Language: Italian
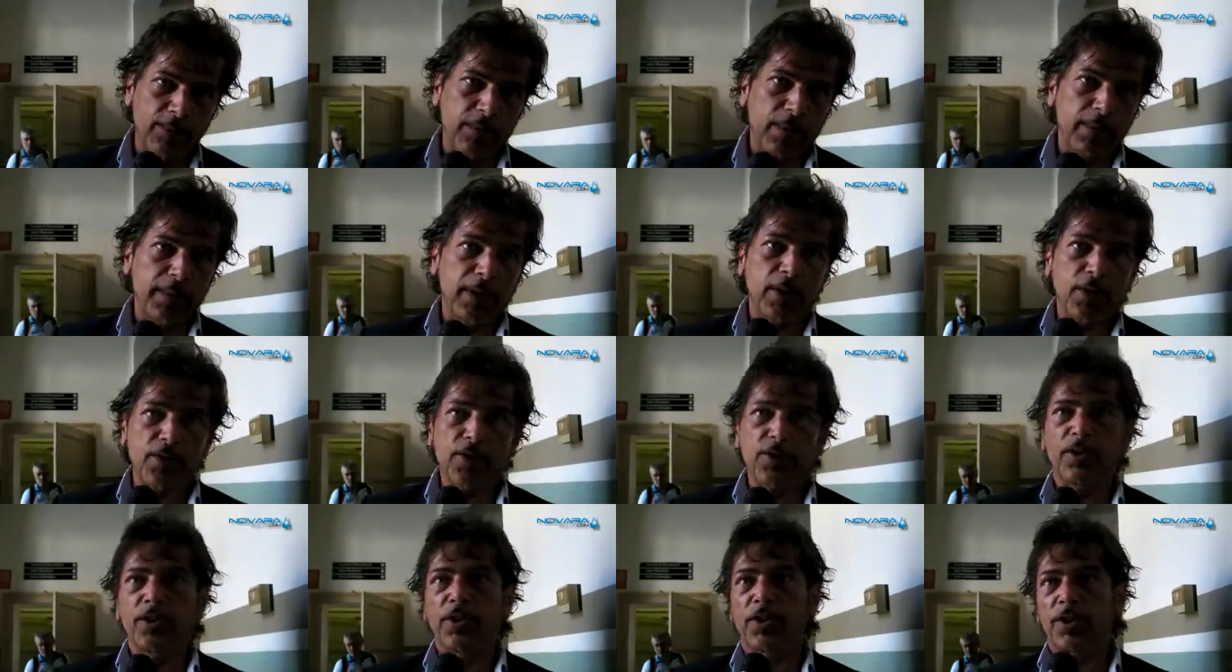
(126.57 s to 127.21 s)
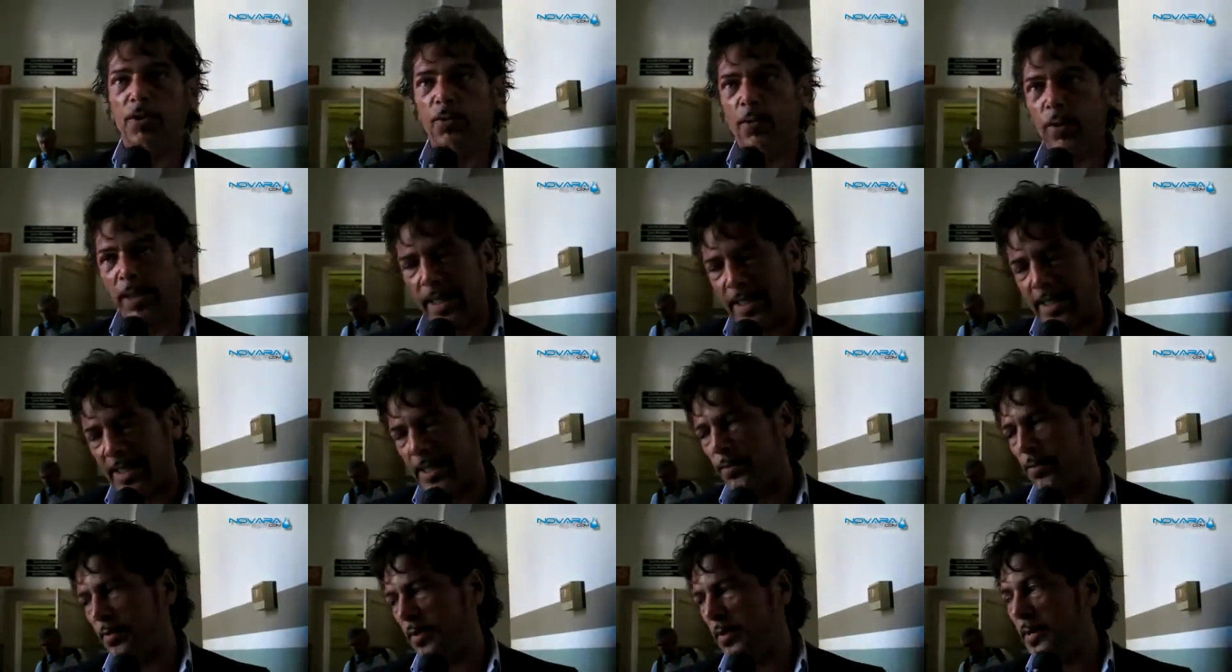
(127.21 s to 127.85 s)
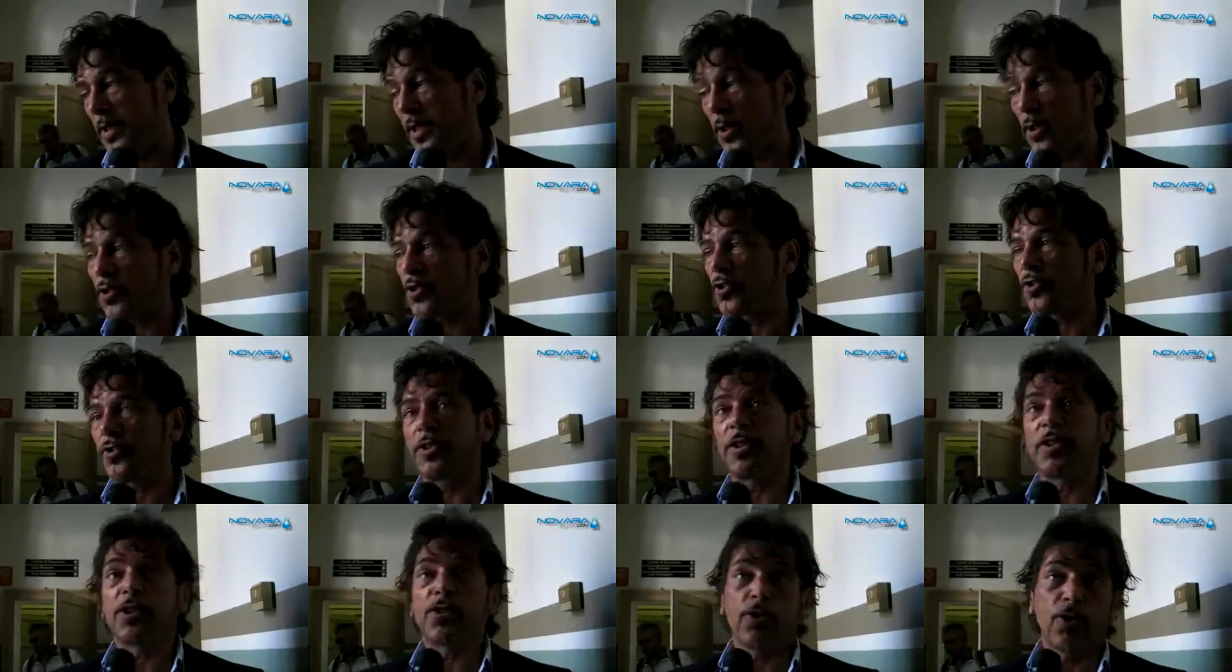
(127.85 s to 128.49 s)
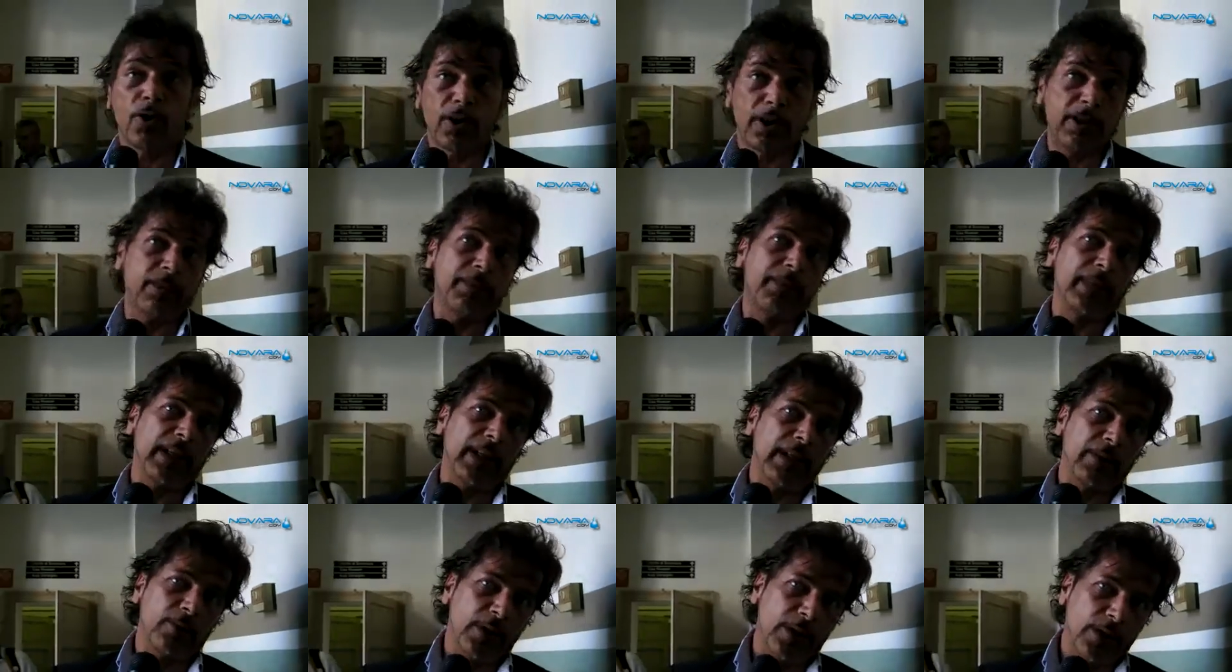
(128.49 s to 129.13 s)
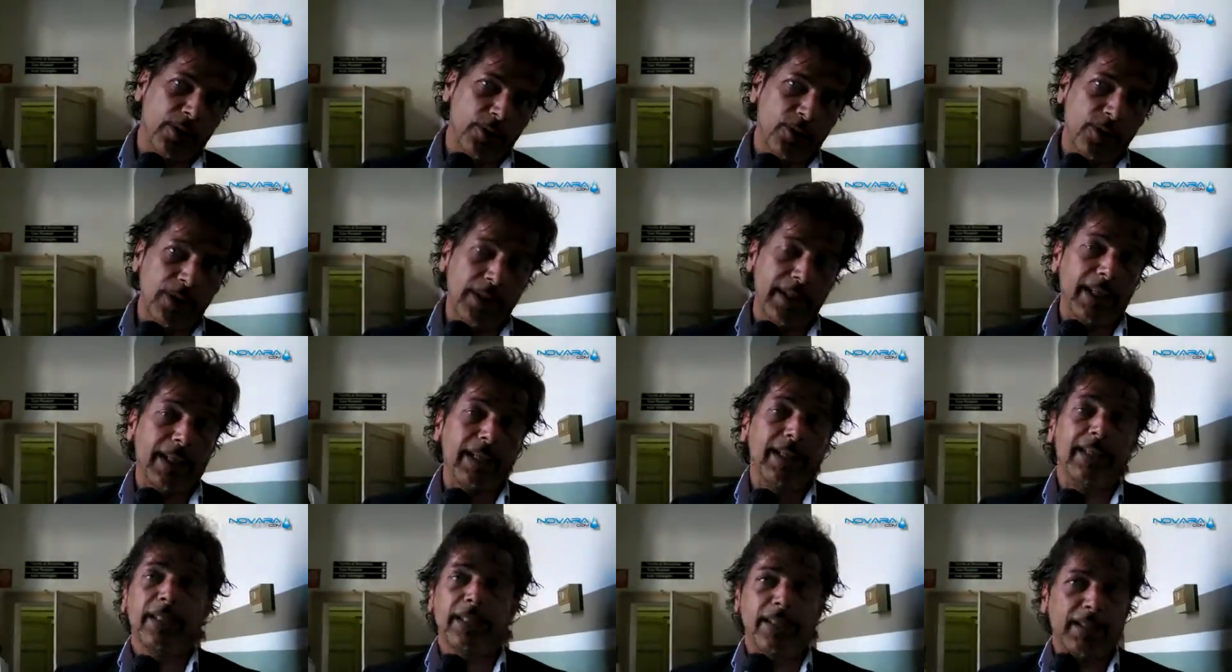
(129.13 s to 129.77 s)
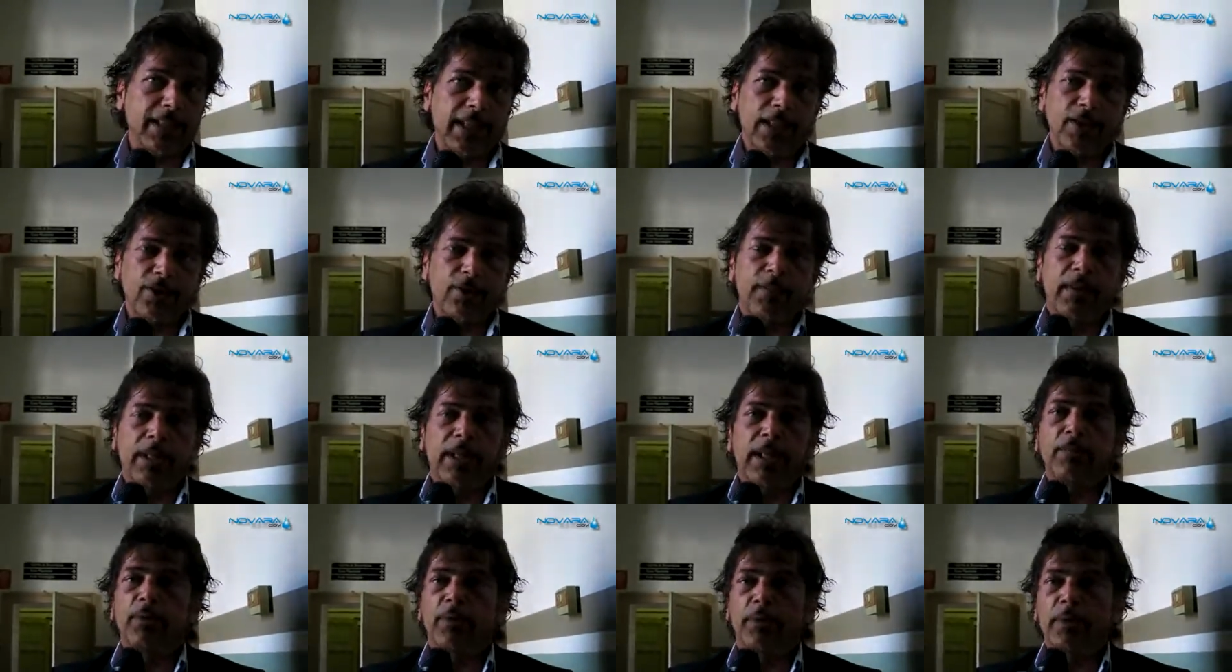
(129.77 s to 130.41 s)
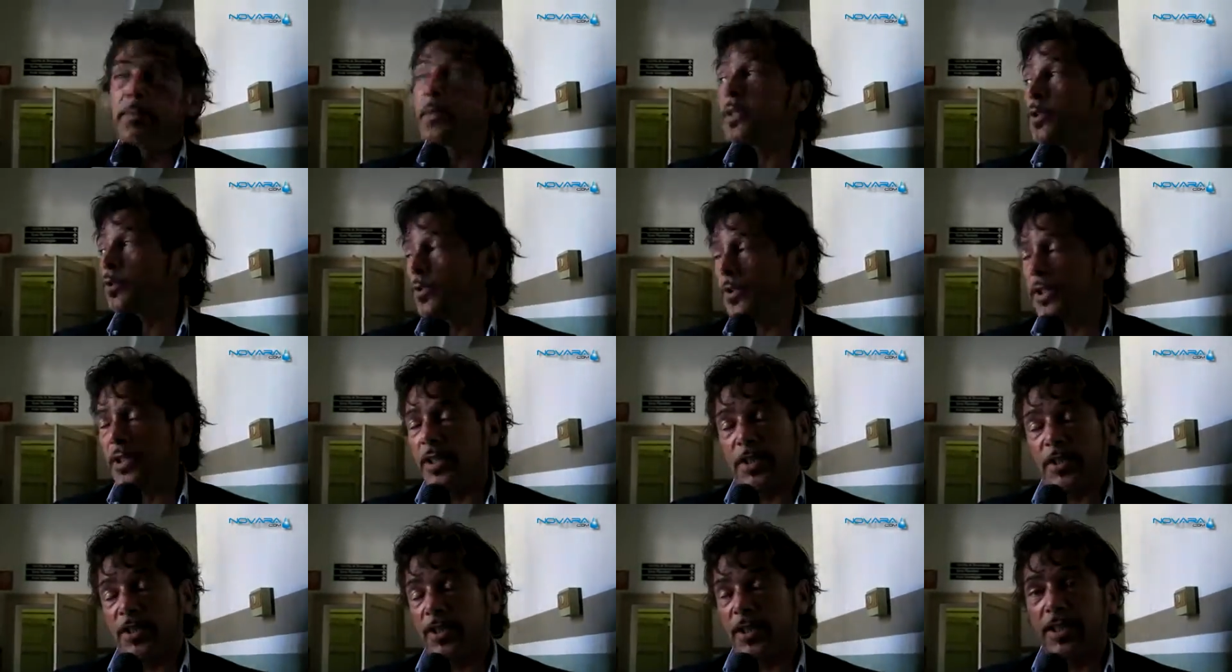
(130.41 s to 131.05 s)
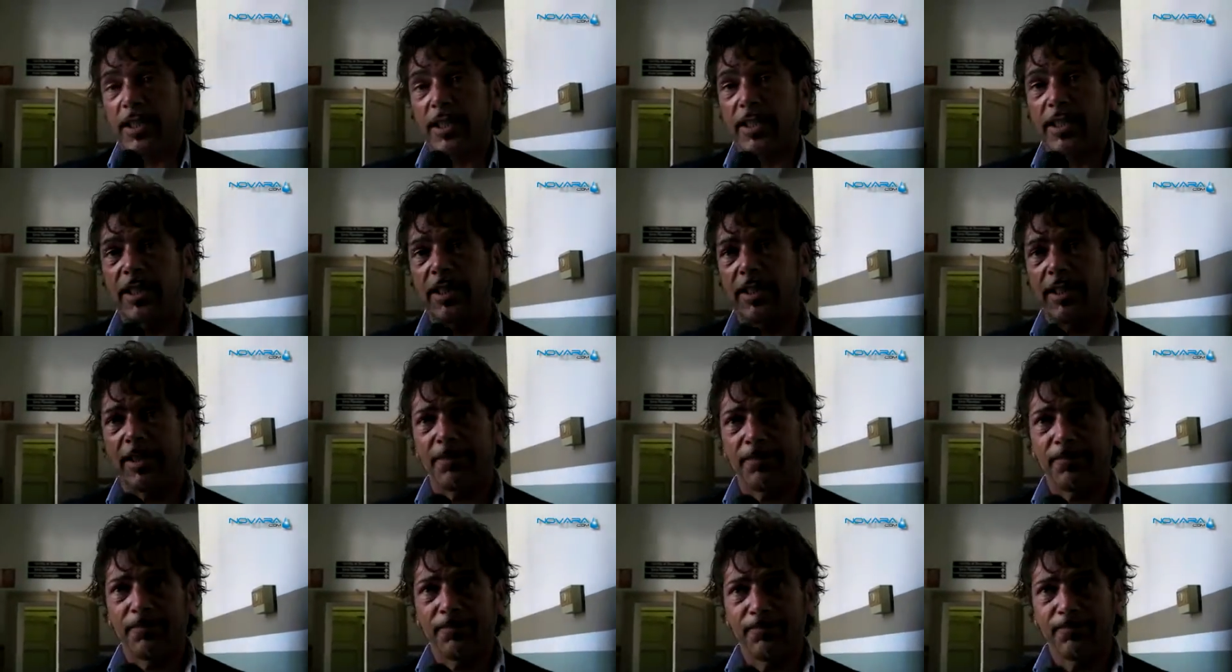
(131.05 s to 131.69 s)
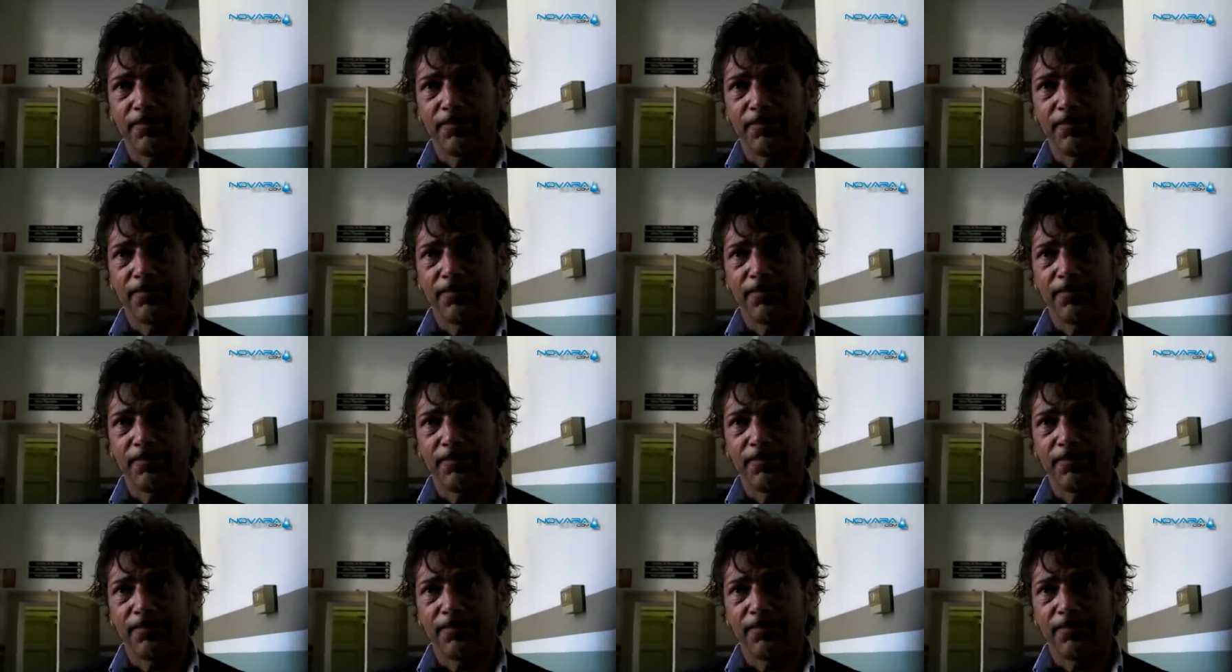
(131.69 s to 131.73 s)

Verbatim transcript: un problema grosso di sicurezza, un problema grosso di soldi per i lavoratori e di disagio per, la, per tutti i cittadini.